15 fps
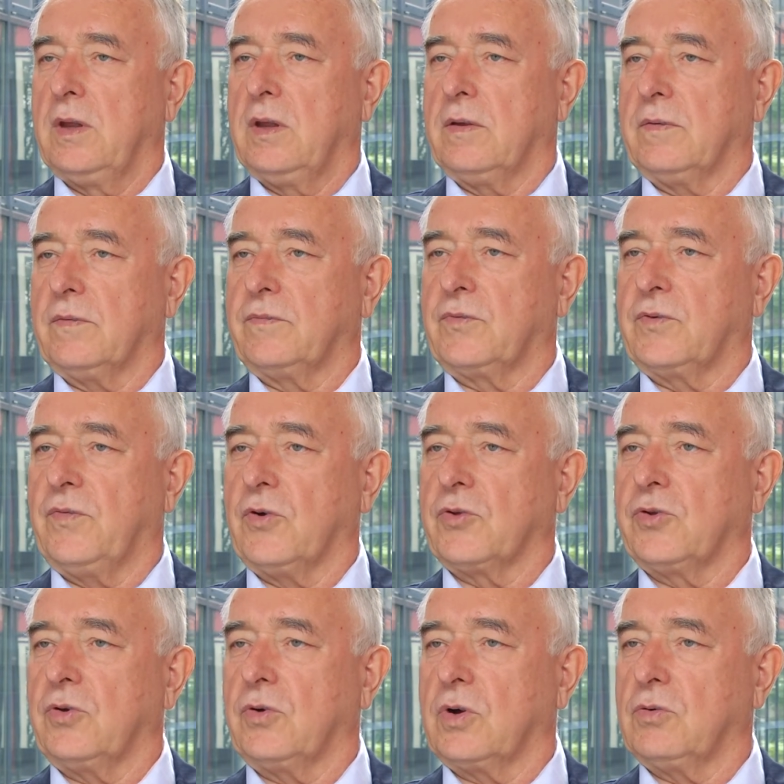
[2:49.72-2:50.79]
e, w
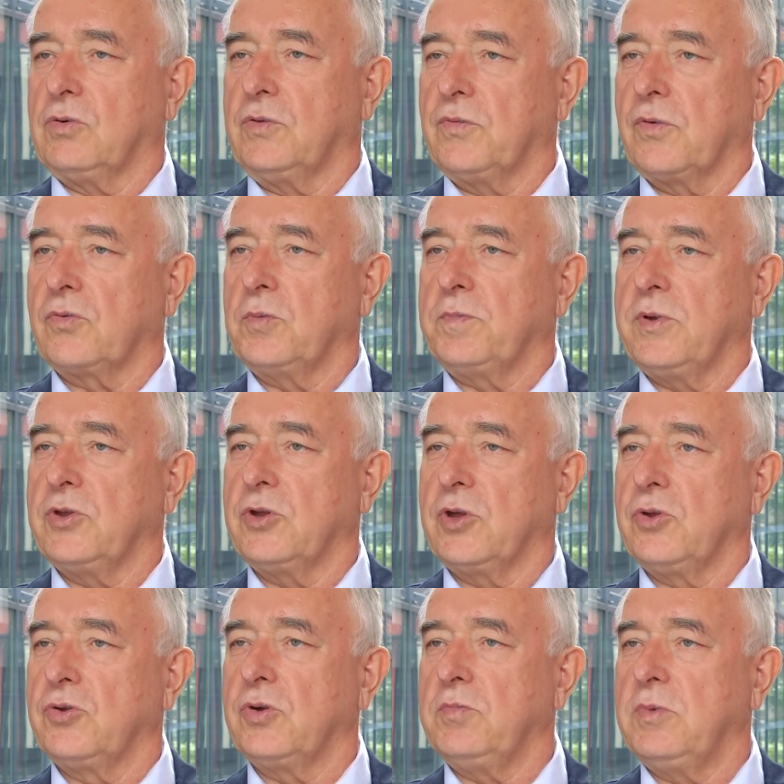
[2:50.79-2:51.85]
kwocie około
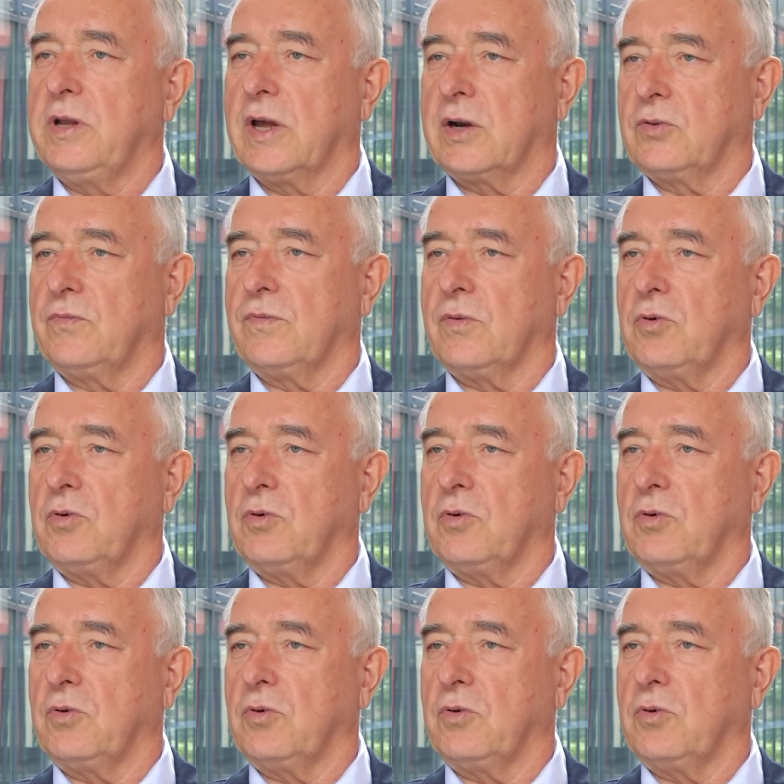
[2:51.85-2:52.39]
250 miliardów